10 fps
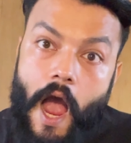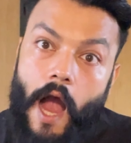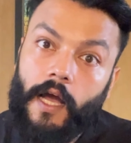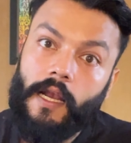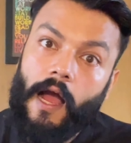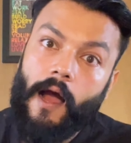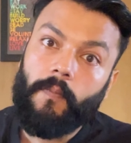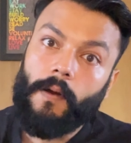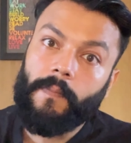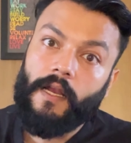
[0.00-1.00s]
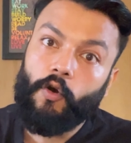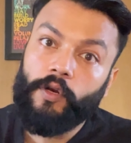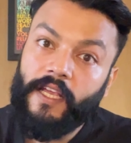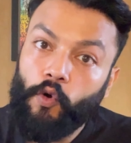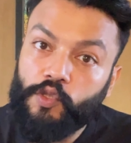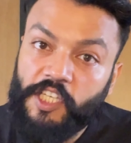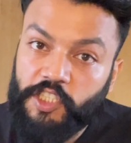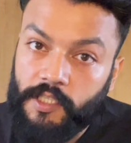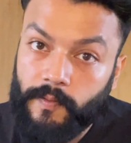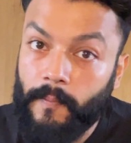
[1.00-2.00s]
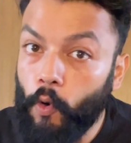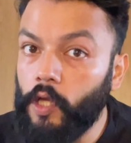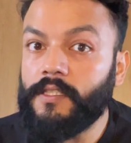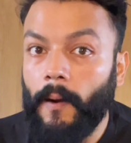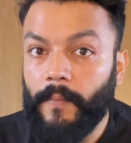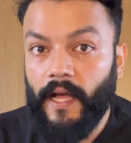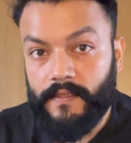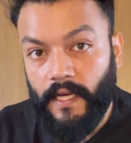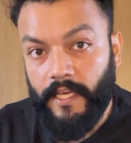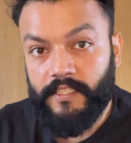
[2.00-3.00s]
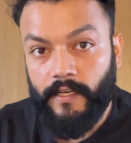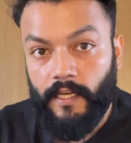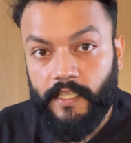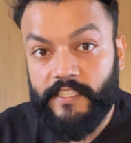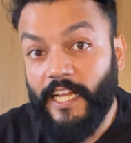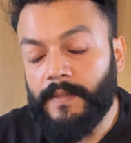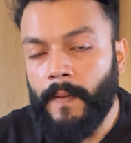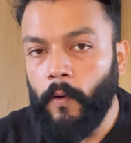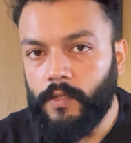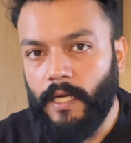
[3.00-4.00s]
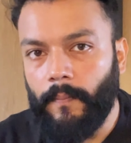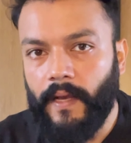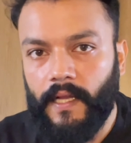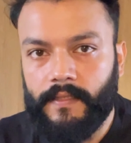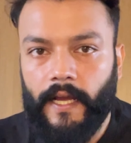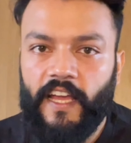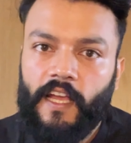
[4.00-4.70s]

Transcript: अगर आप अपना कोई निगोशिएशन में बहुत काम में आता है ये जनरली सेल्स में बहुत काम में आता है